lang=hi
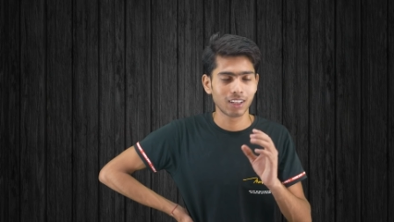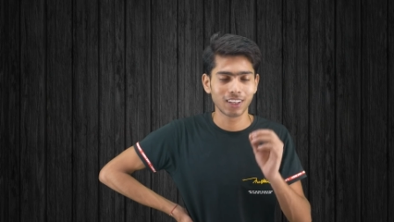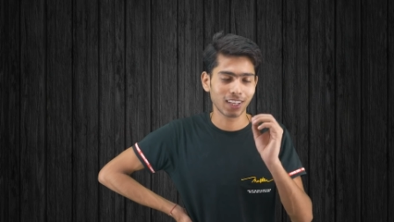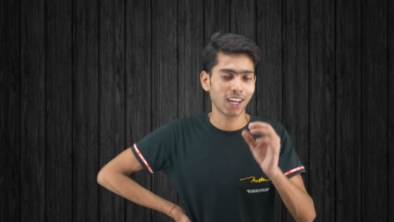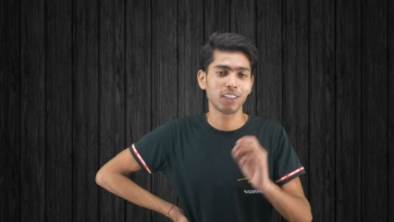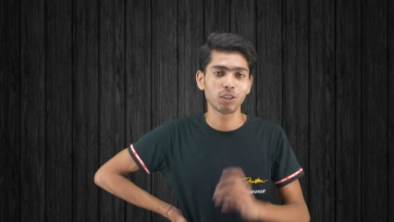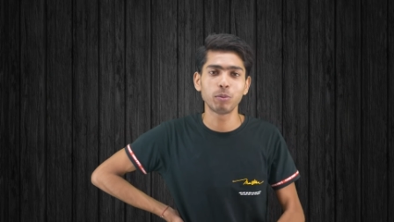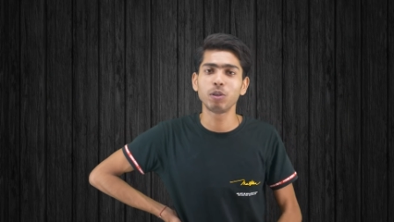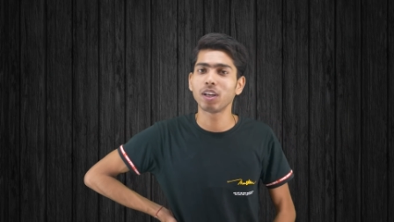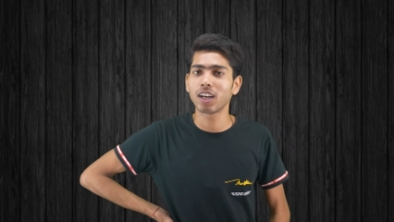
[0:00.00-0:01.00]
खैर जो
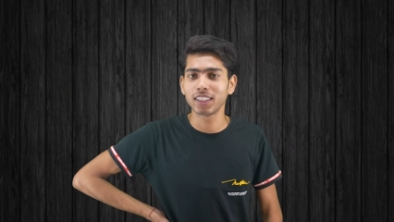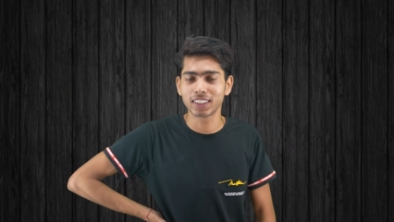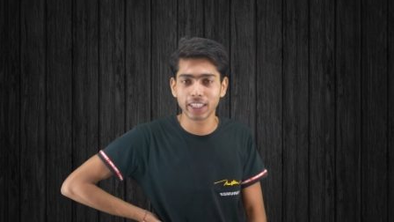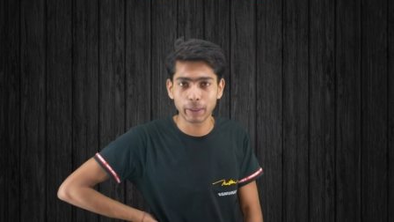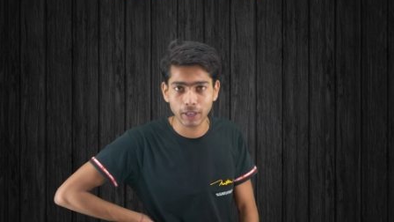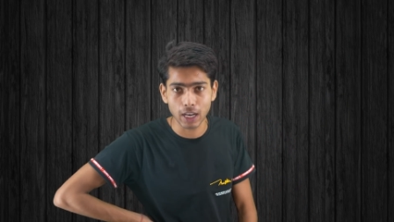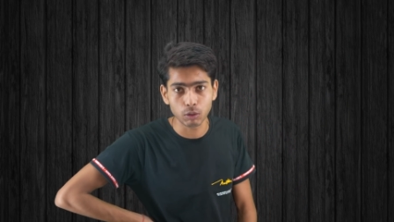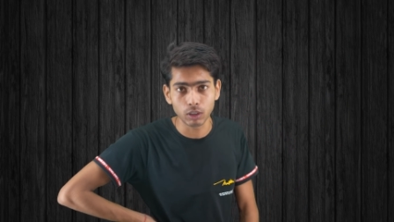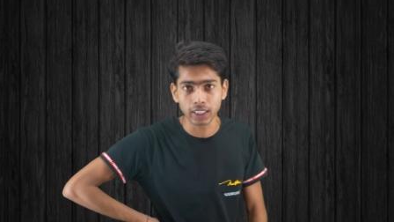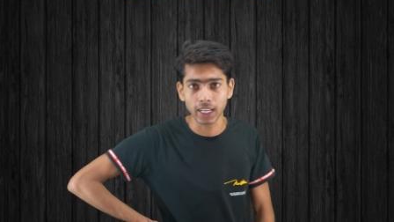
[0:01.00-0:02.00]
भी हो अगर इस गेम का
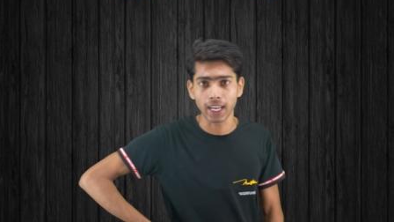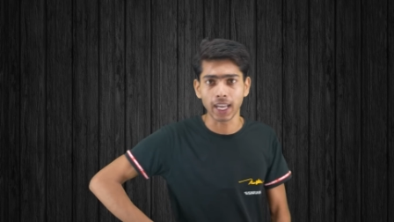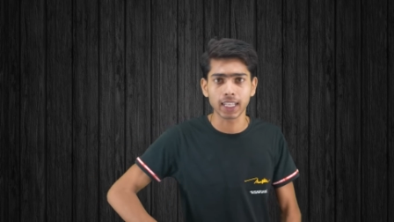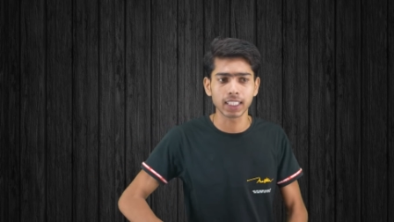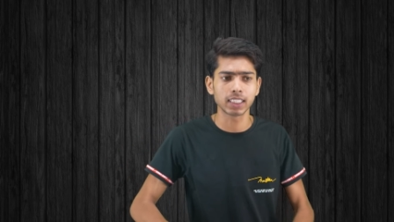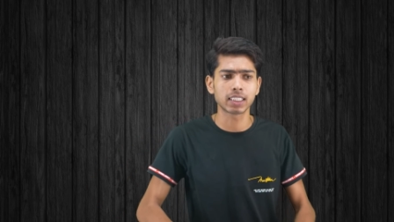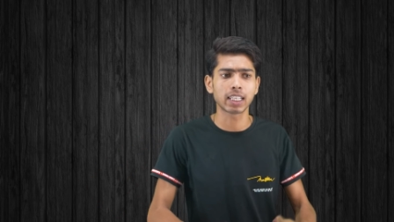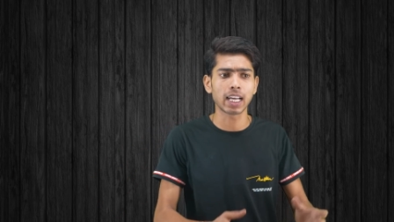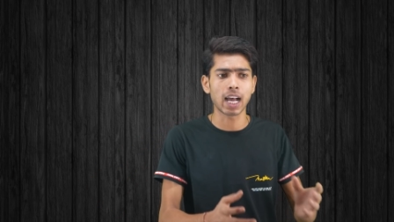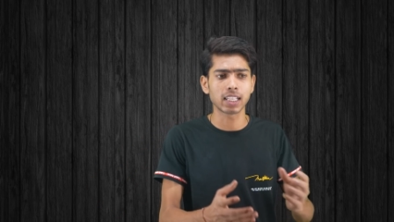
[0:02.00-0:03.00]
रूल ये है कि
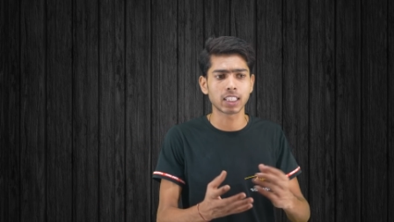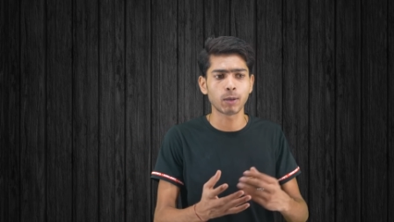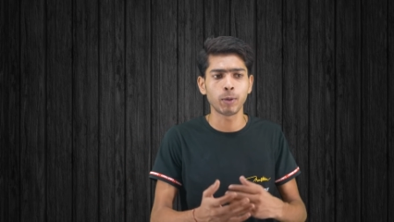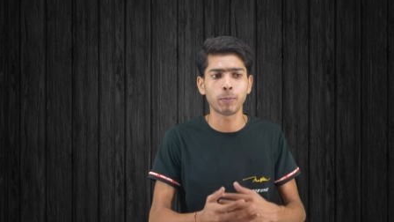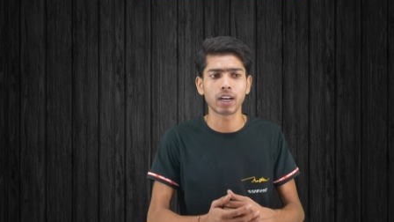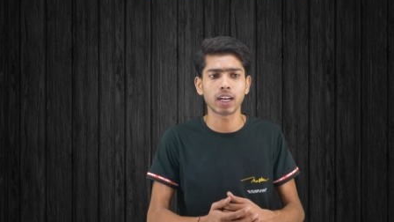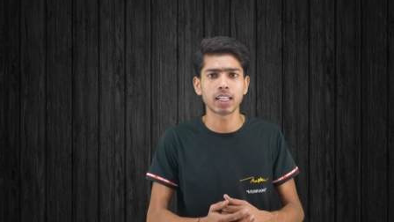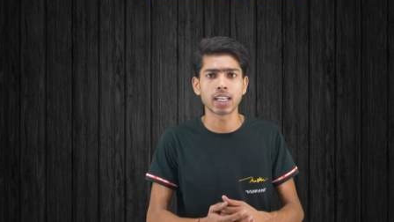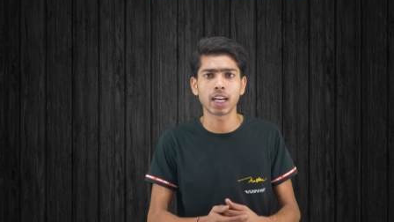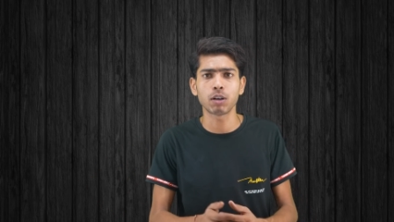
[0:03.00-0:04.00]
जिसके हाथ से भी पकड़ा
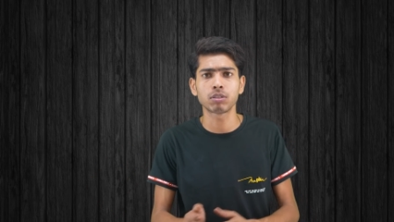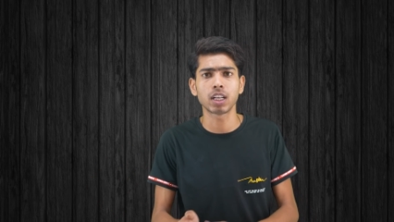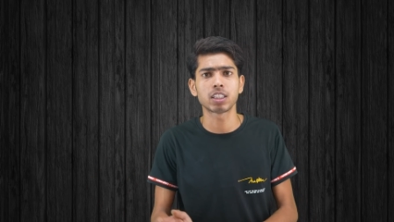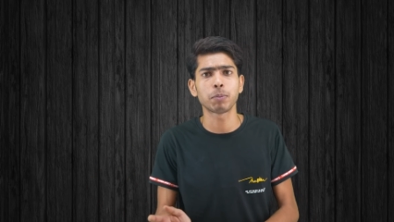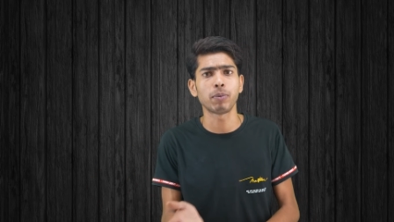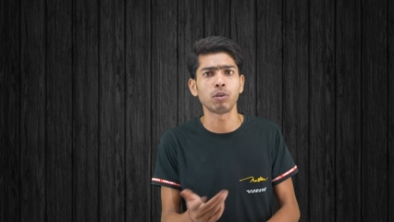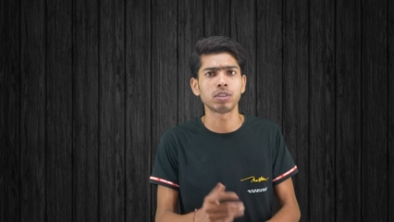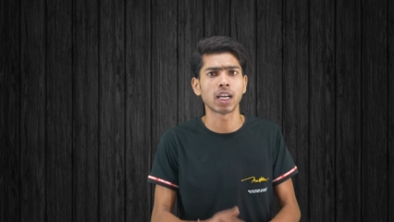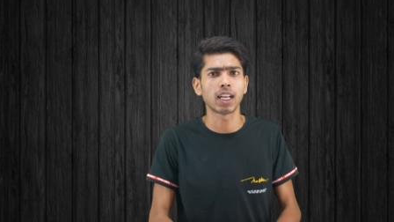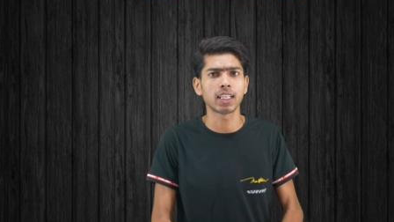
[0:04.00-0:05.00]
जाएगा उसका चप्पल
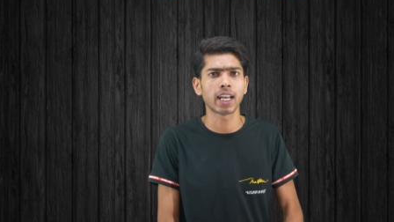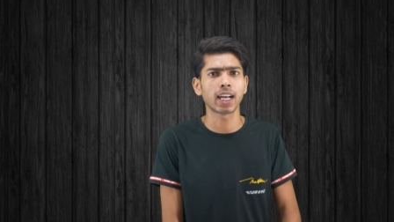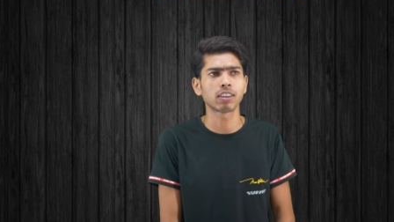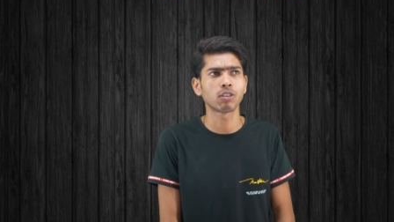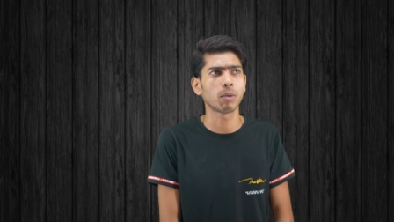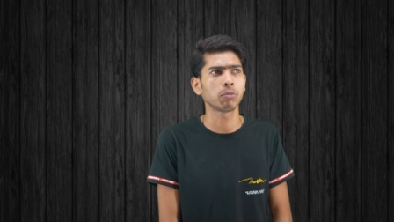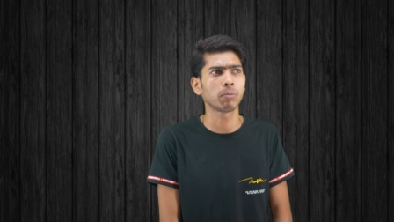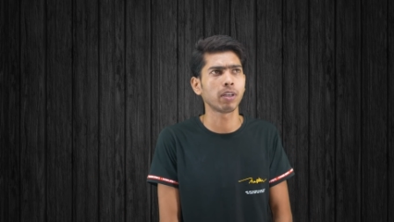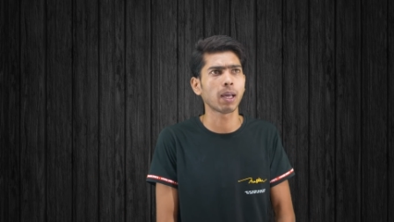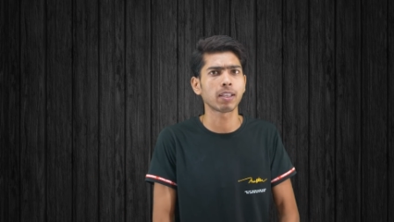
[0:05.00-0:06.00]
उछाला जाएगा तो हम तो
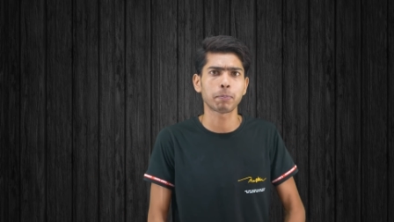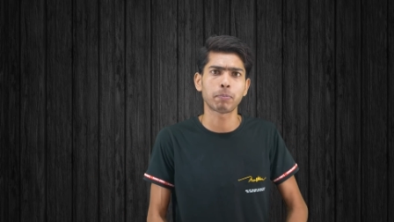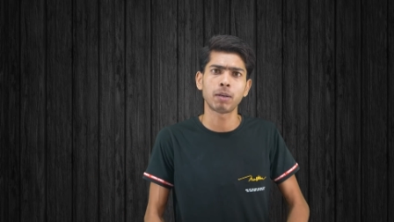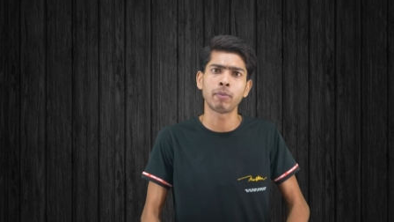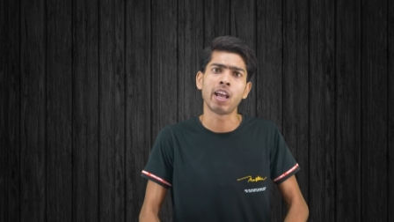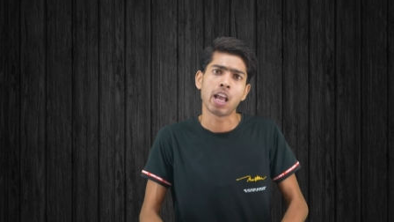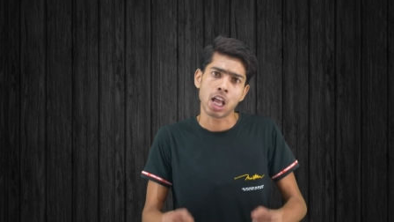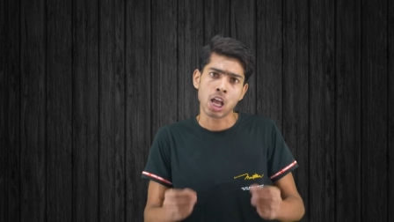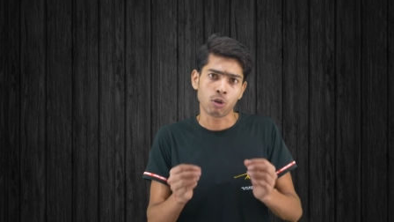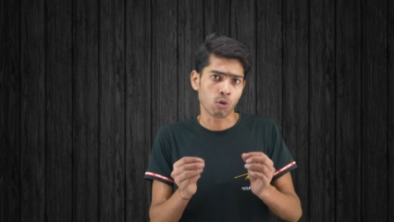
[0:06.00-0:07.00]
भैया चप्पल में
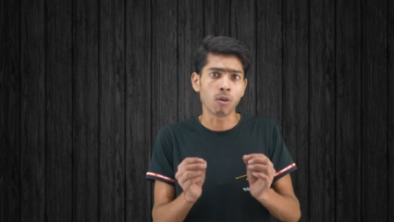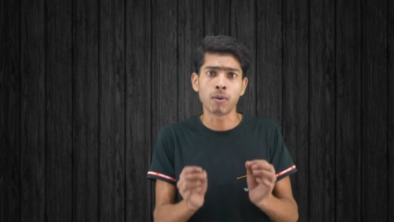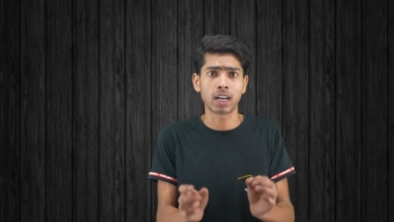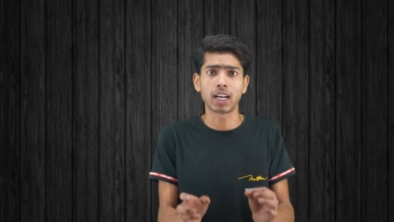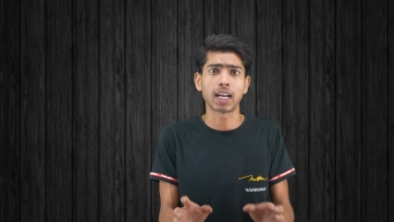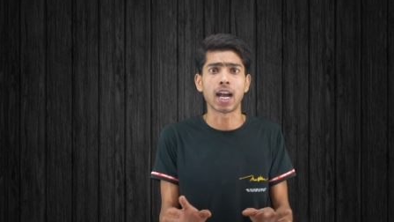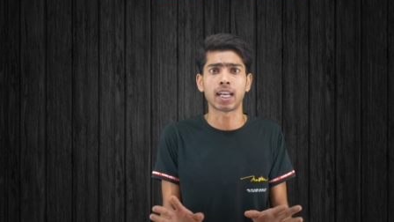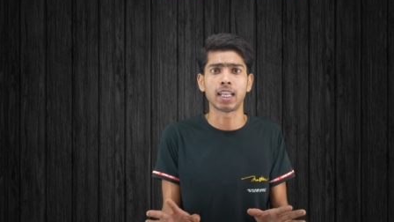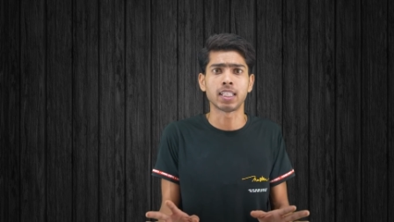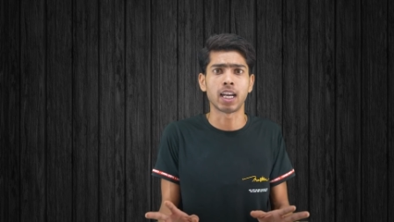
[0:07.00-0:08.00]
गोबर लगा
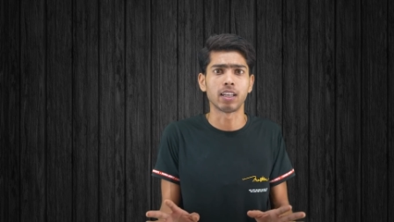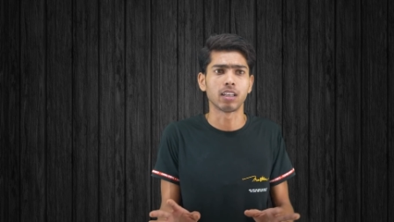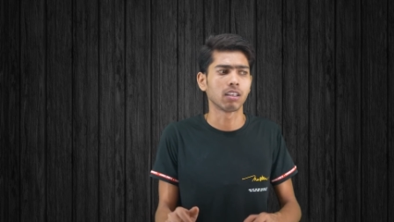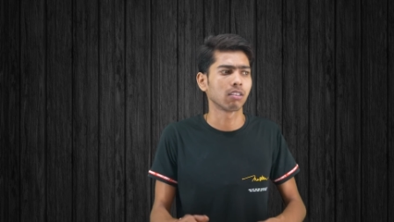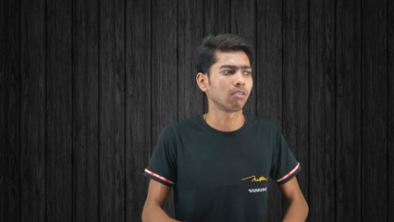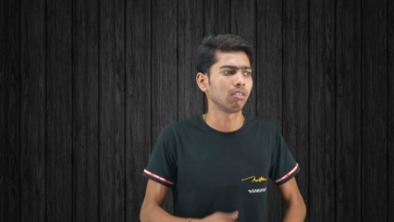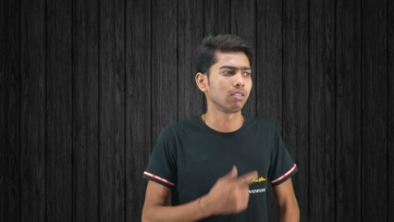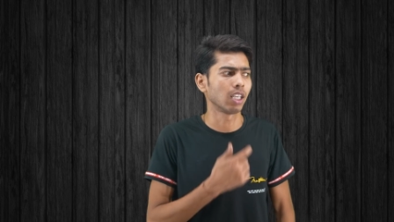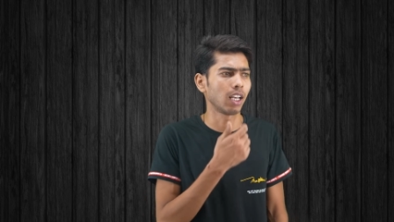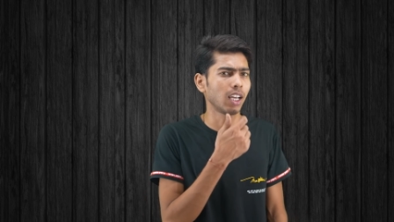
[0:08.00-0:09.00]
के जाए तो
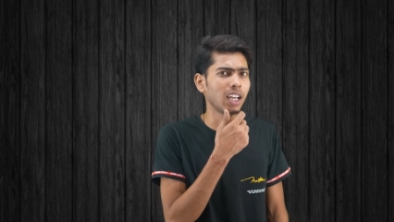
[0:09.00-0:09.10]
उछाला